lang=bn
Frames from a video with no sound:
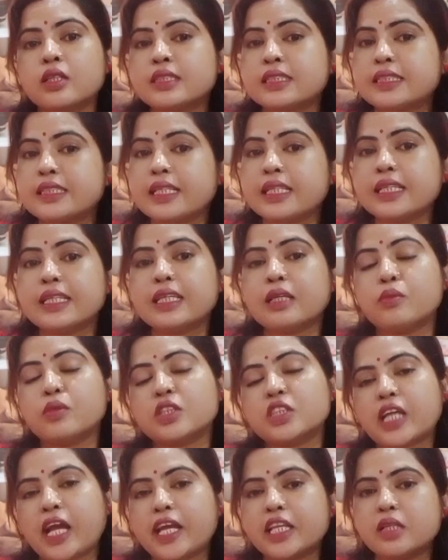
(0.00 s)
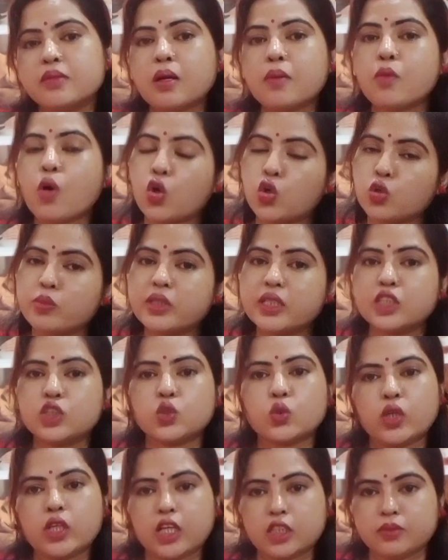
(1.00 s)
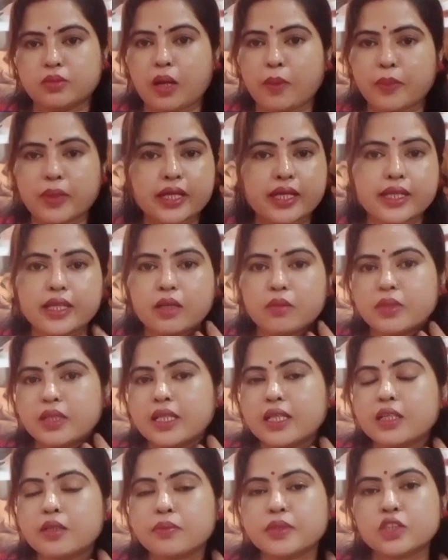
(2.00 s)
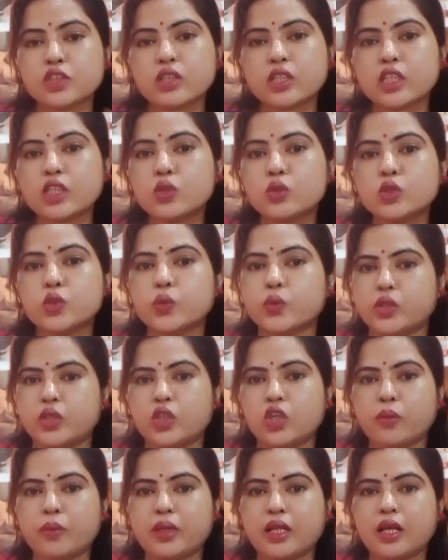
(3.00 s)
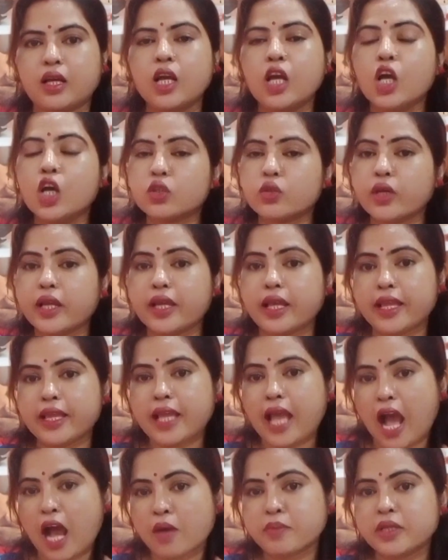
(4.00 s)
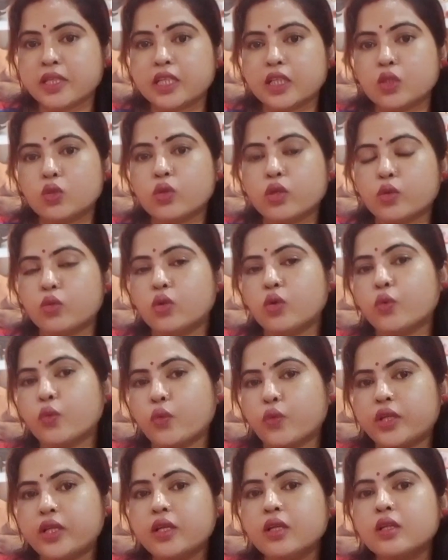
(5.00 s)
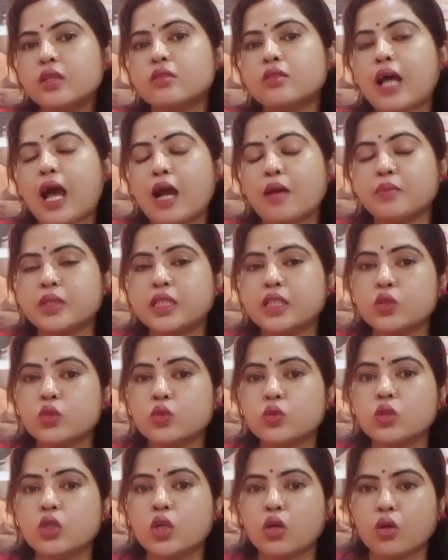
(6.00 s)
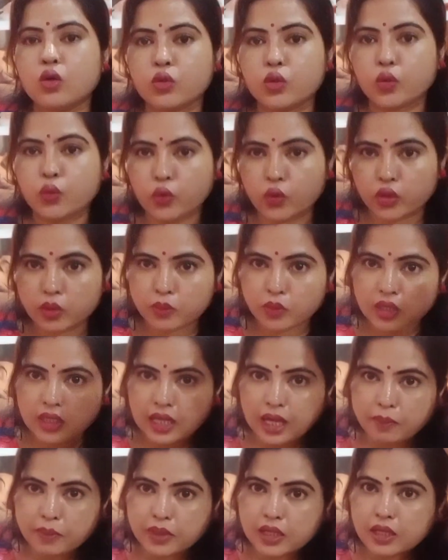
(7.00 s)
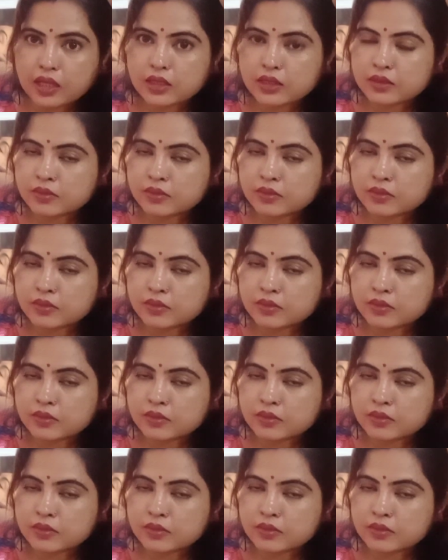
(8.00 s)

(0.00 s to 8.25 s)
সিল্কি এবং শাইনি ভাব অটোমেটিক চলে আসবে আপনাকে কেমিক্যালের পিছনে কিন্তু ছুটতে হবে না তো এ আমি কিন্তু এগুলো করি তা আমি কিন্তু ওগুলো করি বলে আপনারা